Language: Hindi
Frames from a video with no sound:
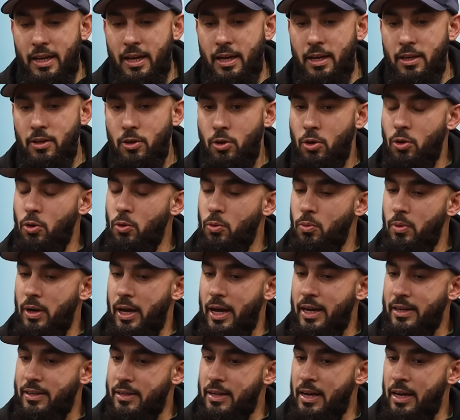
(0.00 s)
कि यू नो
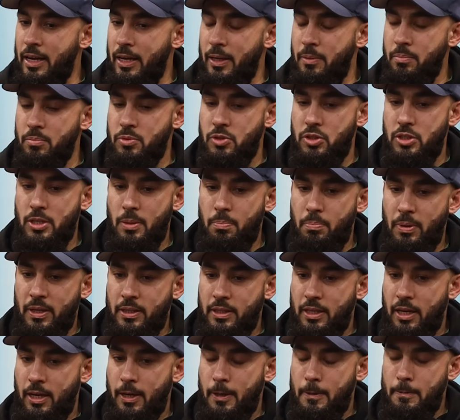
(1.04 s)
एट टाइम्स जब
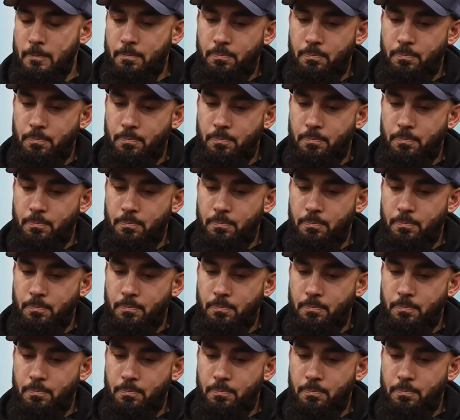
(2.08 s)
बंदा